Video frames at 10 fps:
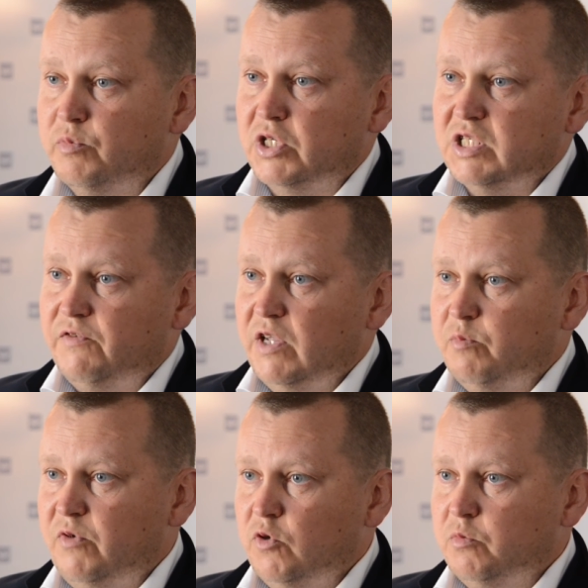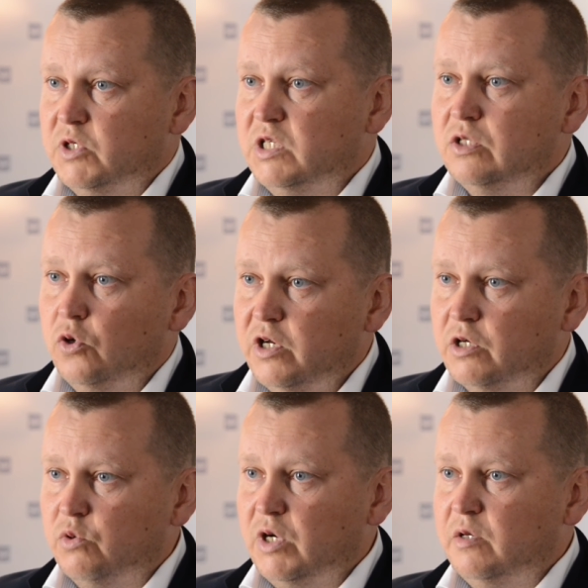przedstawiają pewną historię,
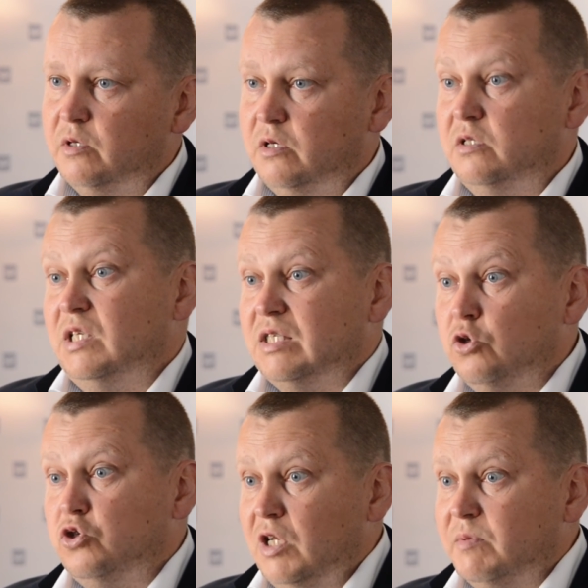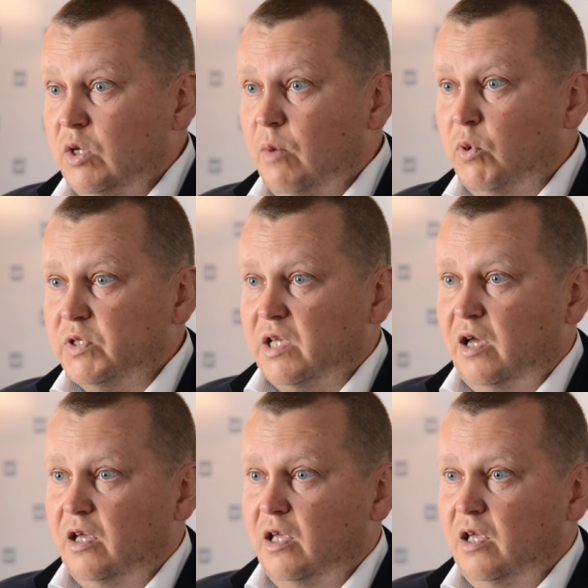której y, zazdrości nam cała Polska.